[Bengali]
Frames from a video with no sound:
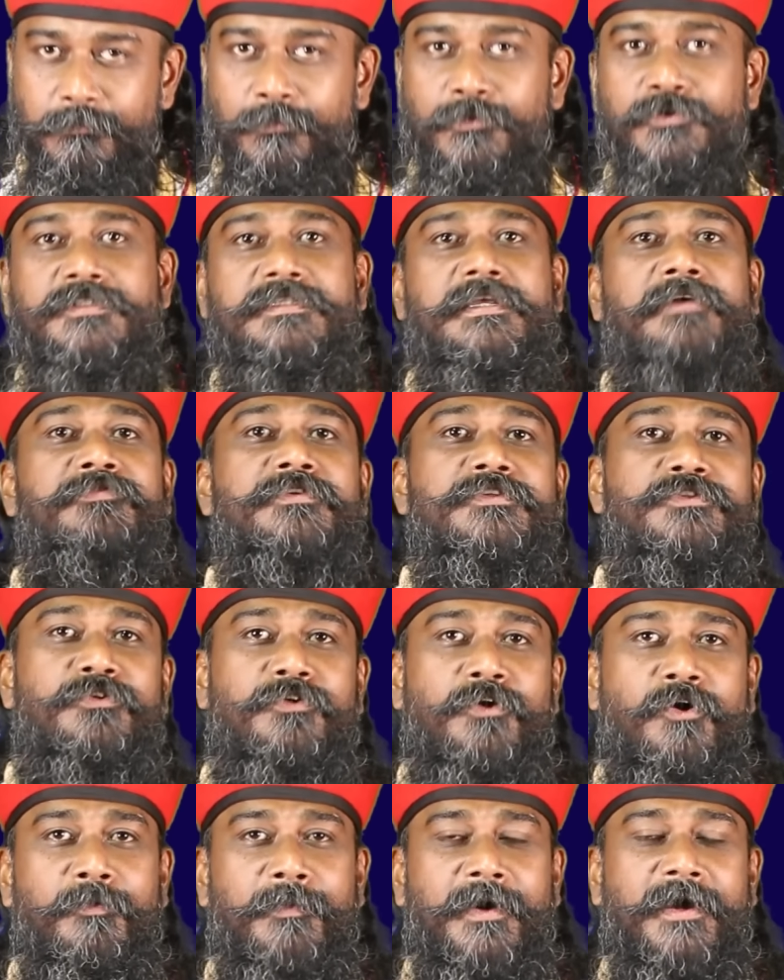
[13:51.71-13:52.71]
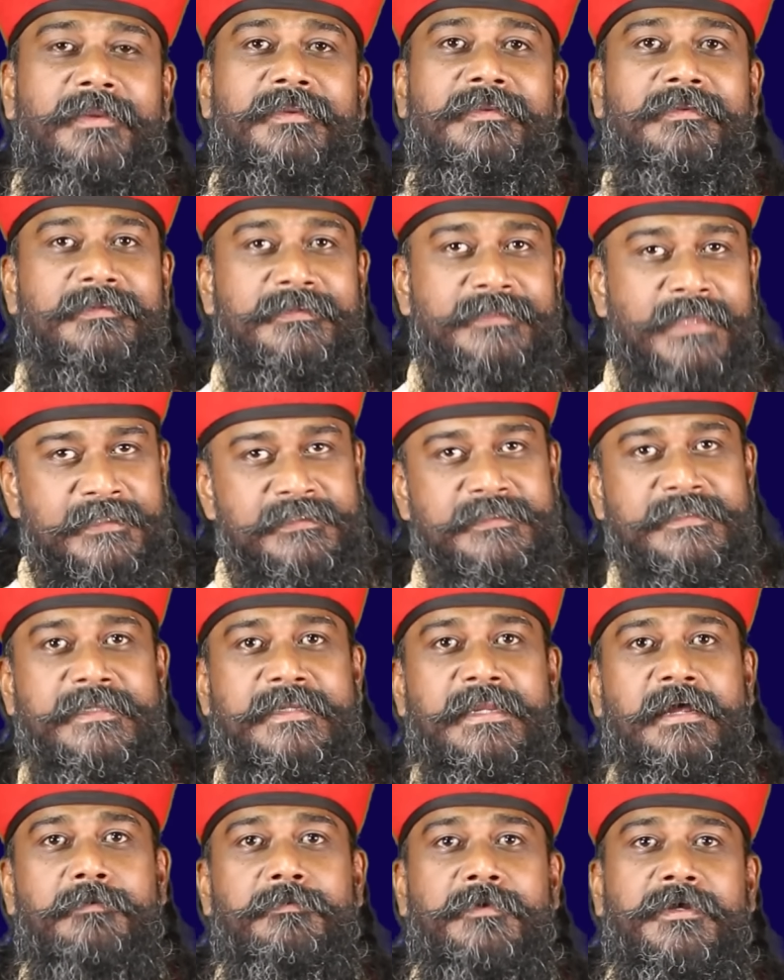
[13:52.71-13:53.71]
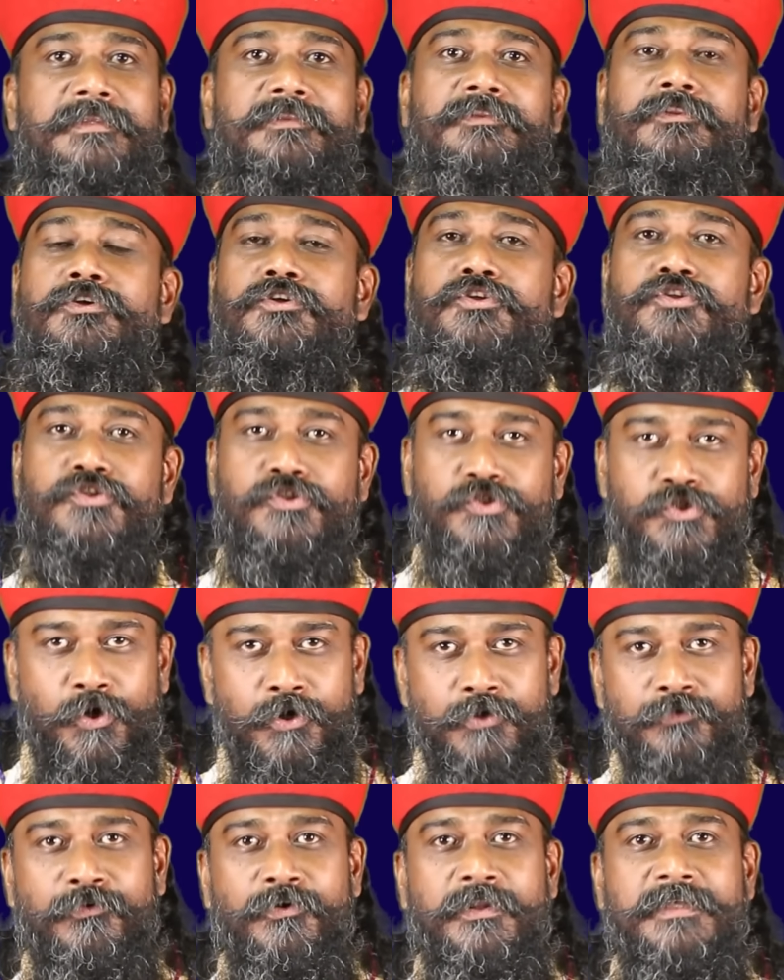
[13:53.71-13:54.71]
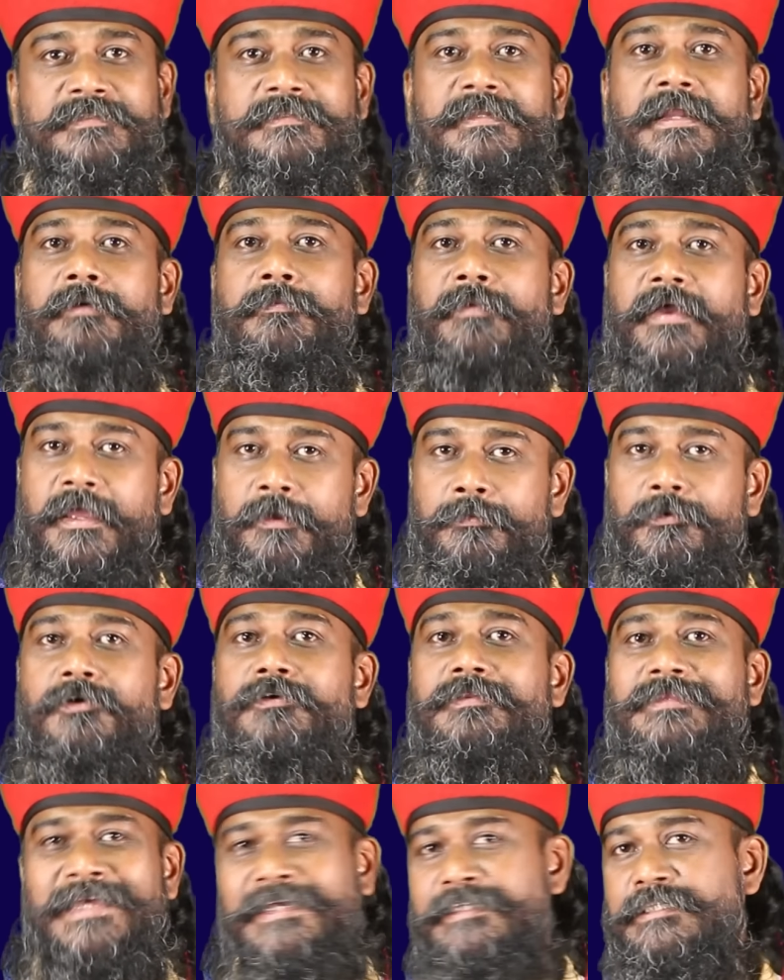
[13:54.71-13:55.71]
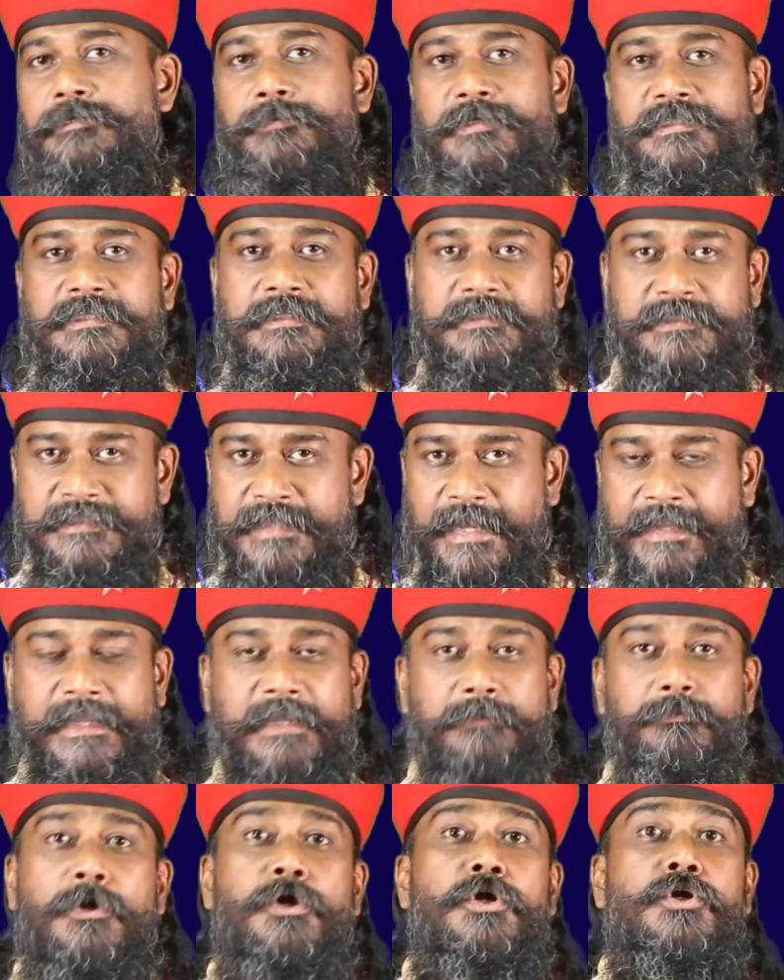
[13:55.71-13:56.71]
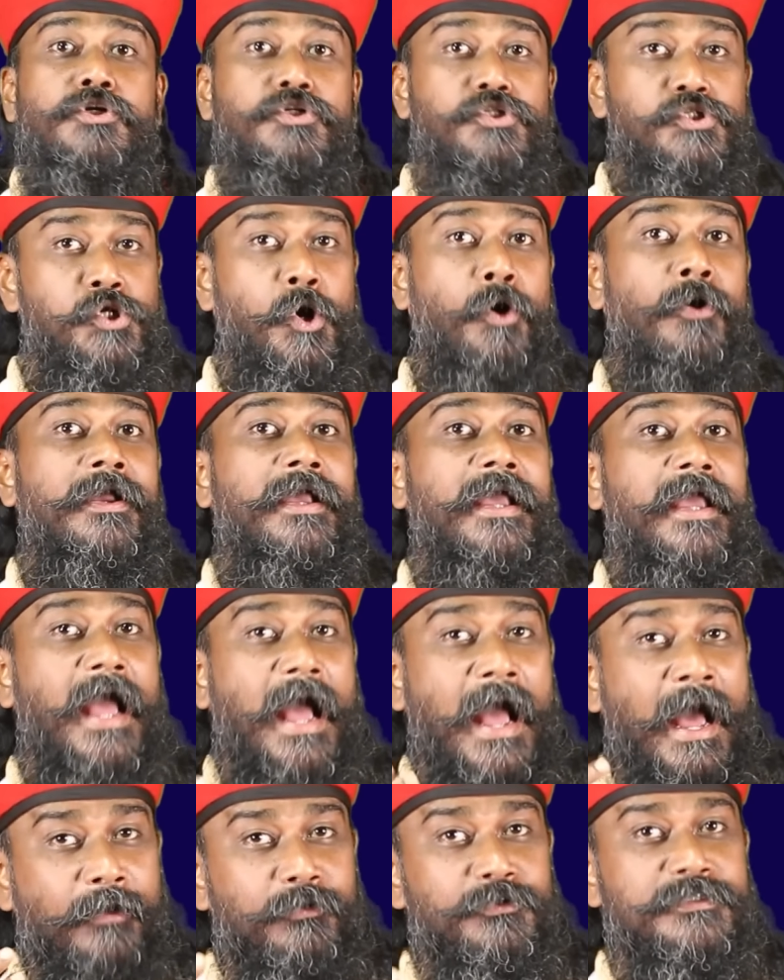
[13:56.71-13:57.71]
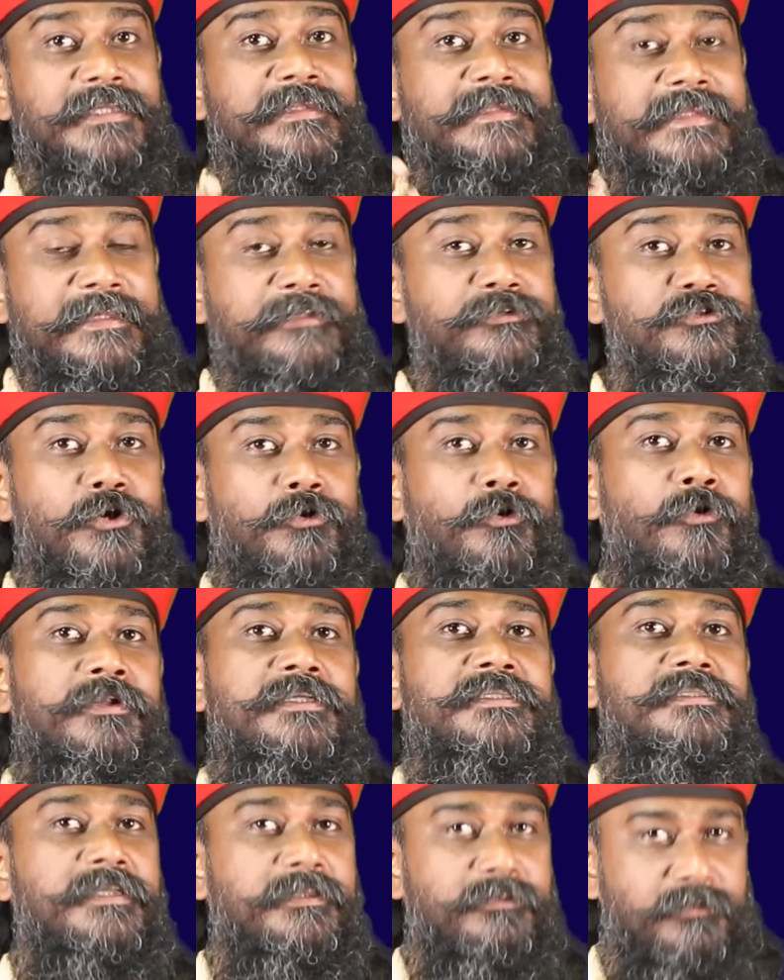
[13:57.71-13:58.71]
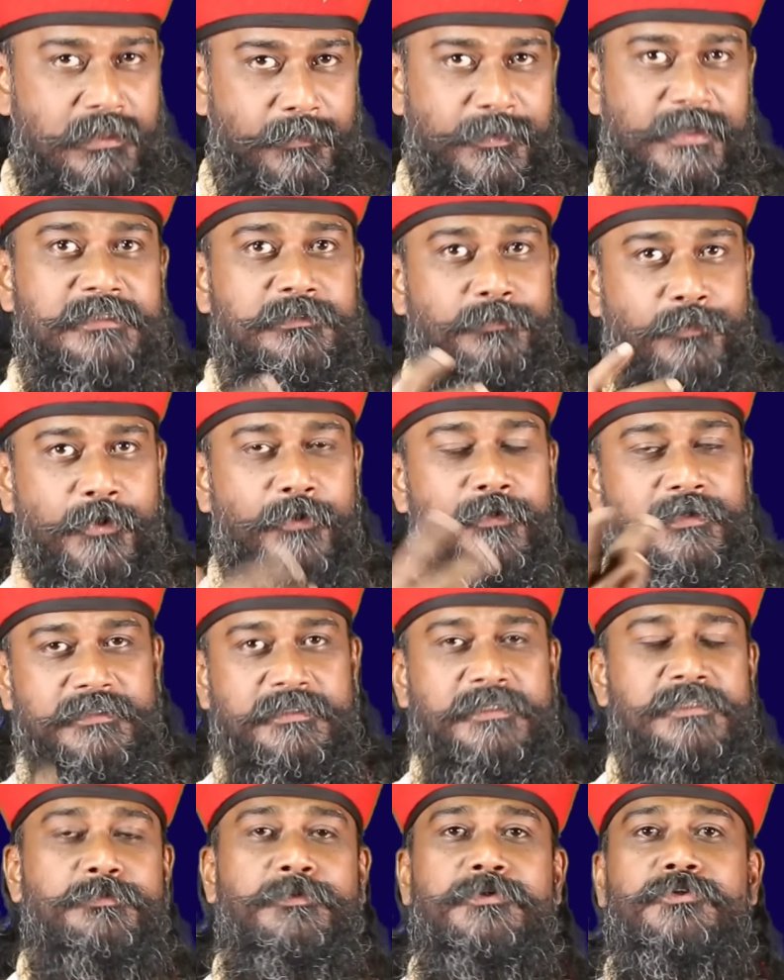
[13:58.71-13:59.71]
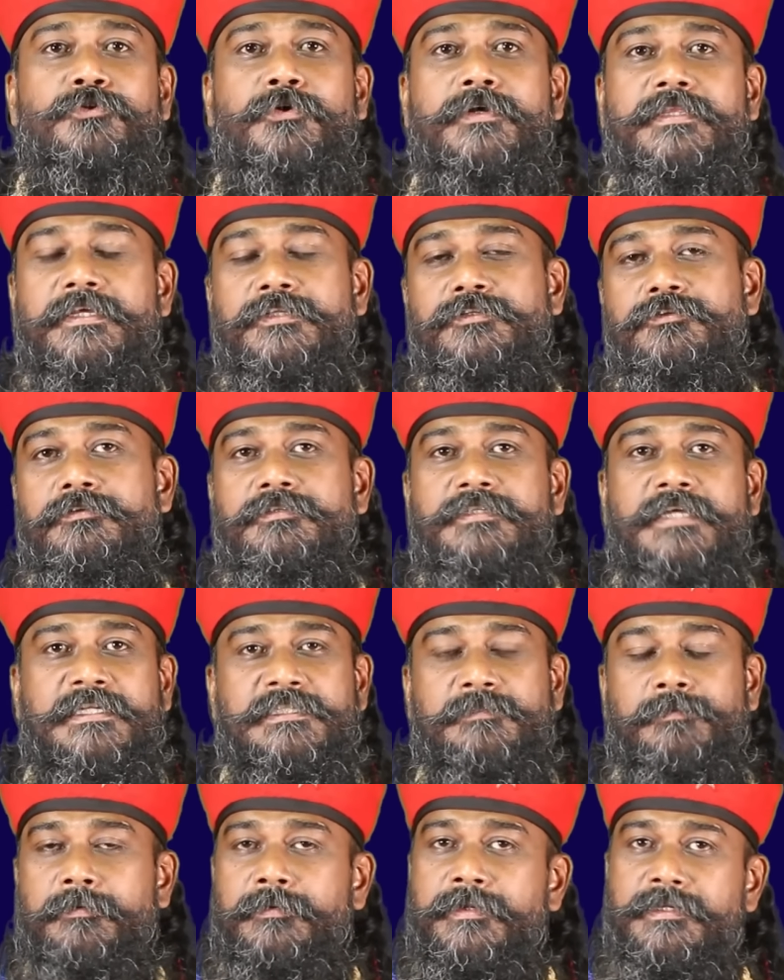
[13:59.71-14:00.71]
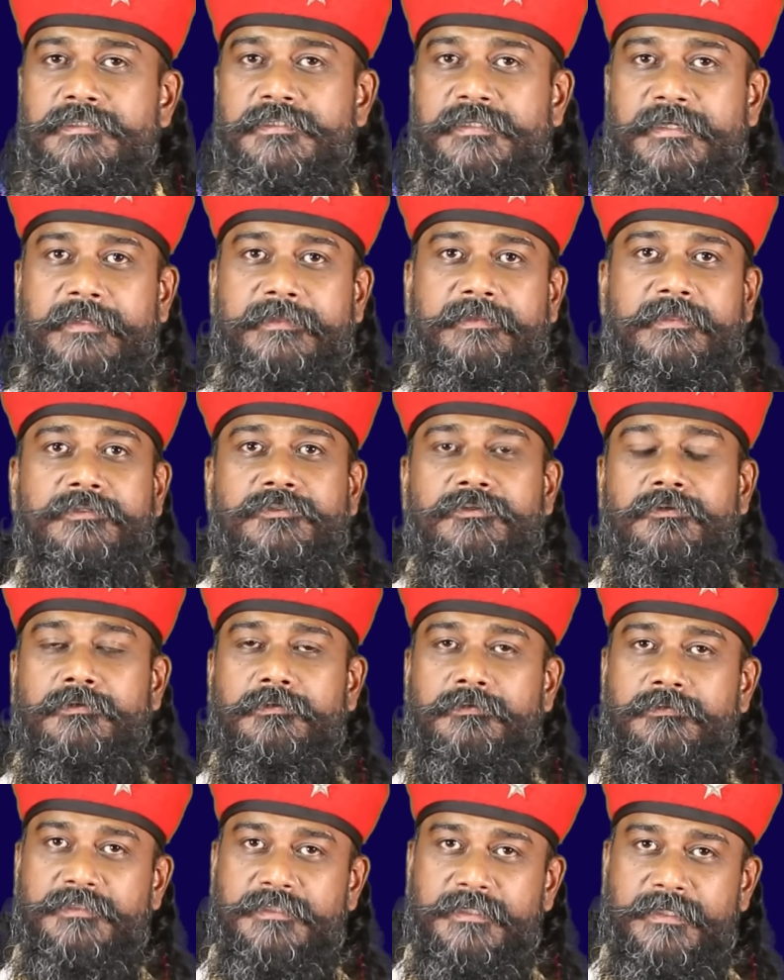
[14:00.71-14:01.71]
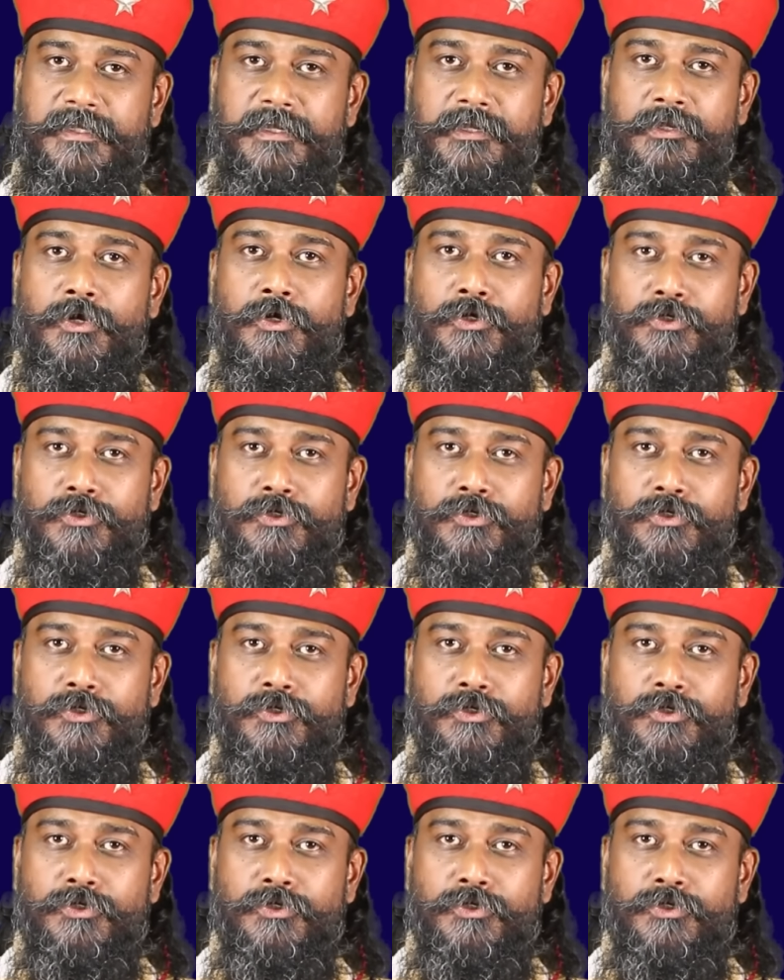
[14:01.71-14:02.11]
মুস্তাফিজুর রহমান তাসকিন আহমেদ শরীফুল ইসলাম এবং তানজিম হাসান সাকিব সঙ্গে আরও যে তিনজন অনিশ্চিত কিন্তু আমার কাছে মনে হয় শেষ পর্যন্ত ওই তিনজন চান্স পাবেন সেই তিনজনটা হচ্ছে গিয়ে